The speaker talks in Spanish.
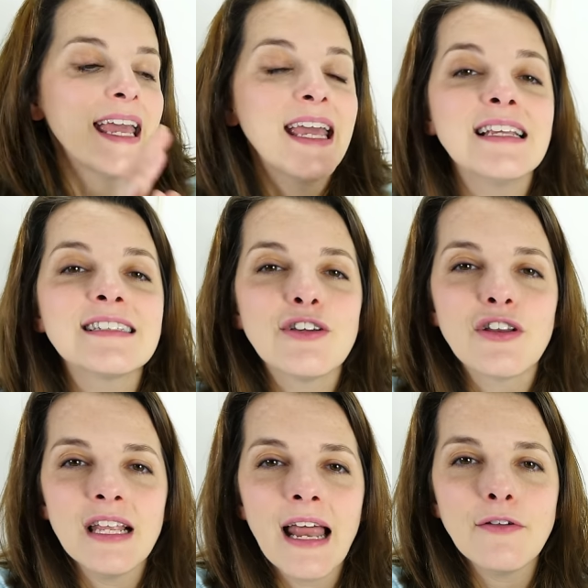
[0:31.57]
este
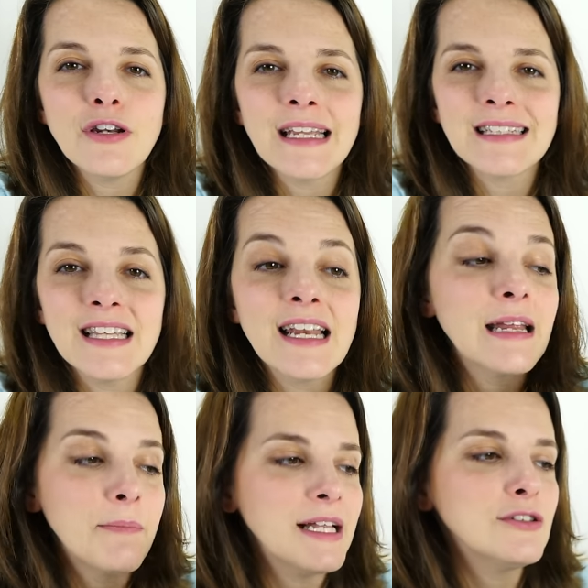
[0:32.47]
ordenador que está
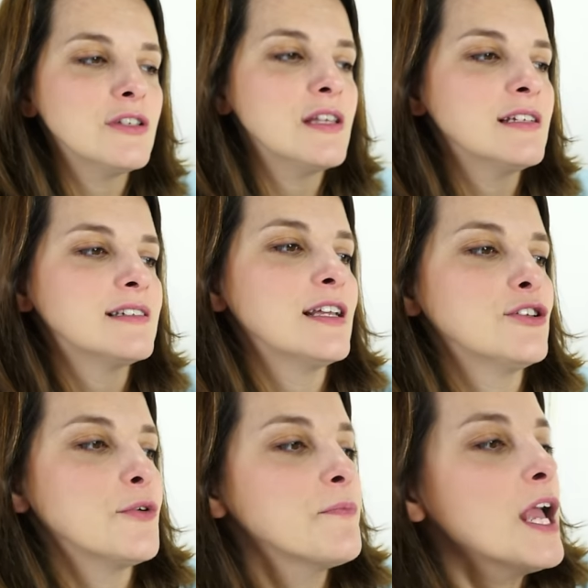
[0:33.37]
repleto de
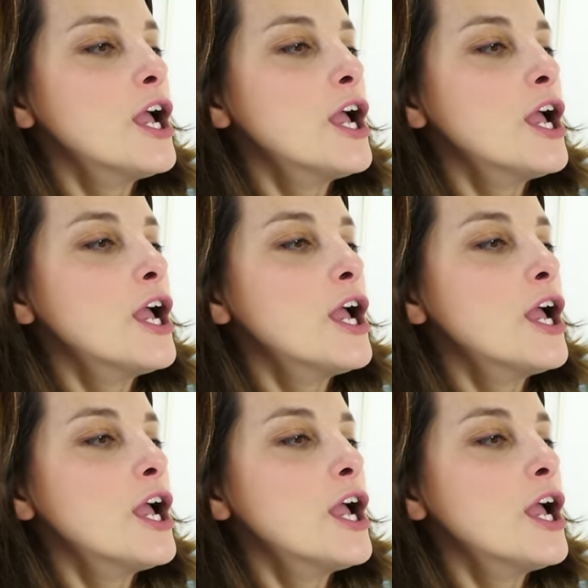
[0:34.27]
diseño.